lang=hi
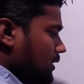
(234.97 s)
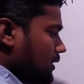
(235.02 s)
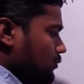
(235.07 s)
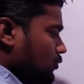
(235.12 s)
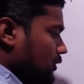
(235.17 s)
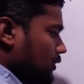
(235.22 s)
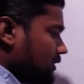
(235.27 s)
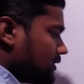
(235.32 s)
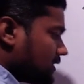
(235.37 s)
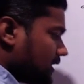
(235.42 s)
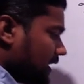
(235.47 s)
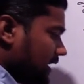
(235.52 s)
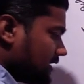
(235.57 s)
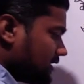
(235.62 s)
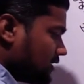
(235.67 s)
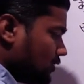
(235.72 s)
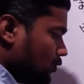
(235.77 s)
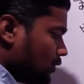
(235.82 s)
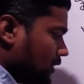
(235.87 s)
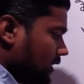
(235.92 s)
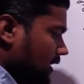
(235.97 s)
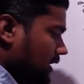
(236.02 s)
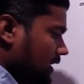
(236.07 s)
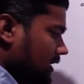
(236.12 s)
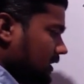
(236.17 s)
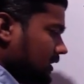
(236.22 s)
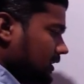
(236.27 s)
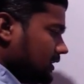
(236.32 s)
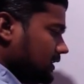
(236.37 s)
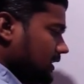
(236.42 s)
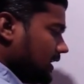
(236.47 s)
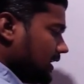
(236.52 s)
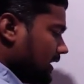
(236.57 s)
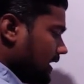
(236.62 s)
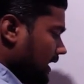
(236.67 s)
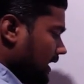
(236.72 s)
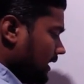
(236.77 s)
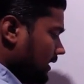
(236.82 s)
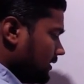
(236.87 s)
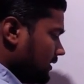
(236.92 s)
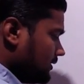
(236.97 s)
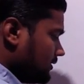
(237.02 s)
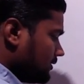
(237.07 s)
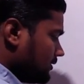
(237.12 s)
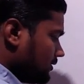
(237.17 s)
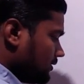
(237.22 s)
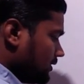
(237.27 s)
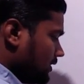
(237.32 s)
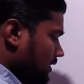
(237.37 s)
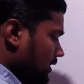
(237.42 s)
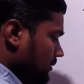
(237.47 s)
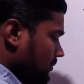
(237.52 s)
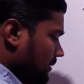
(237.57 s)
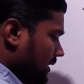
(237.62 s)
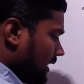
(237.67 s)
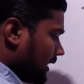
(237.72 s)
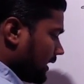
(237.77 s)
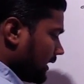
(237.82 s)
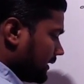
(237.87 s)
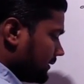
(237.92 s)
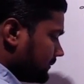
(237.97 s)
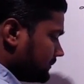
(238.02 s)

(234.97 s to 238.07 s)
वो इस तरह से होगी ये क्या है दीवार है